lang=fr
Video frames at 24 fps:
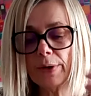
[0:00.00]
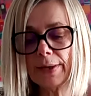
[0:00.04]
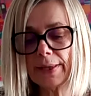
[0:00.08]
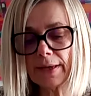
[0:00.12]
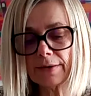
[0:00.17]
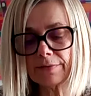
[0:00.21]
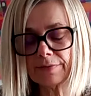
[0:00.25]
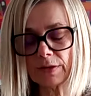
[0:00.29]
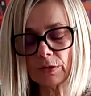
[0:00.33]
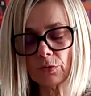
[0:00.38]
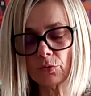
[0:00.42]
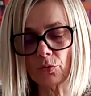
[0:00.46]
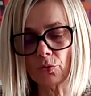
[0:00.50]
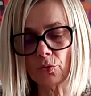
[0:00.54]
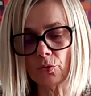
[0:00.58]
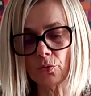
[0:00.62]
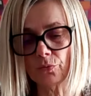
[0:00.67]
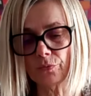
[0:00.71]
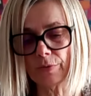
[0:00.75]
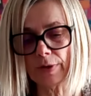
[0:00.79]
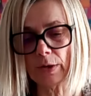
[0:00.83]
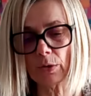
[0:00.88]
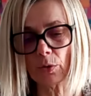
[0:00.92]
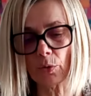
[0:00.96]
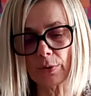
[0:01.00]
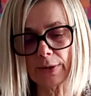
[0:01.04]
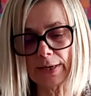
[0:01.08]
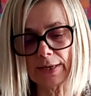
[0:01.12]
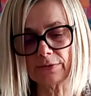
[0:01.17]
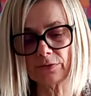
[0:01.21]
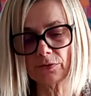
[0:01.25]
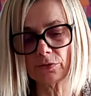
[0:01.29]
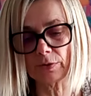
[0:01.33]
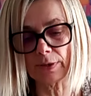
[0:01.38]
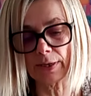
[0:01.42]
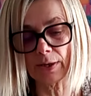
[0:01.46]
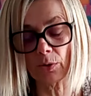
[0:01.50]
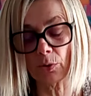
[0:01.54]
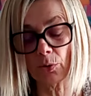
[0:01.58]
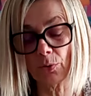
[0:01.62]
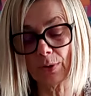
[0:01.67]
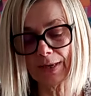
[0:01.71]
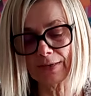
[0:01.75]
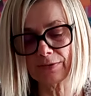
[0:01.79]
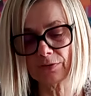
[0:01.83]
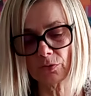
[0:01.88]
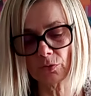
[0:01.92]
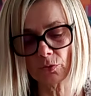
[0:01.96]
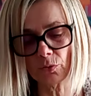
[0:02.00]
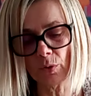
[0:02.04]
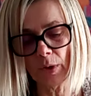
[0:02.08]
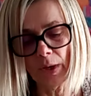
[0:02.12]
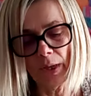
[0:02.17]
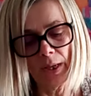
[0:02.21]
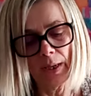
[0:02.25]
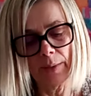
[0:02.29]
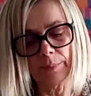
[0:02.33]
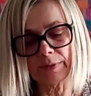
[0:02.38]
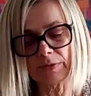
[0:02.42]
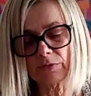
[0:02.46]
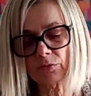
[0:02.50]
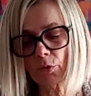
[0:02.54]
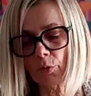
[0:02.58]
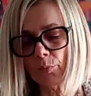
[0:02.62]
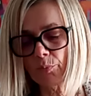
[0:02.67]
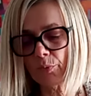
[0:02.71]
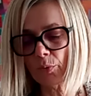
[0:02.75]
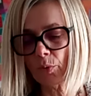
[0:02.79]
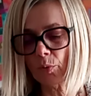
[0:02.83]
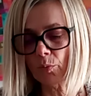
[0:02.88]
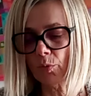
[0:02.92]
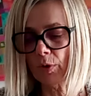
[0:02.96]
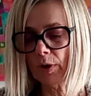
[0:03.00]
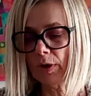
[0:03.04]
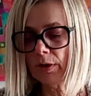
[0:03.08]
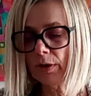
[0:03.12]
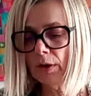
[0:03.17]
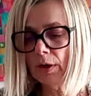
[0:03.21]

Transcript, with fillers: avec une nouvelle euh, relation parce que pour moi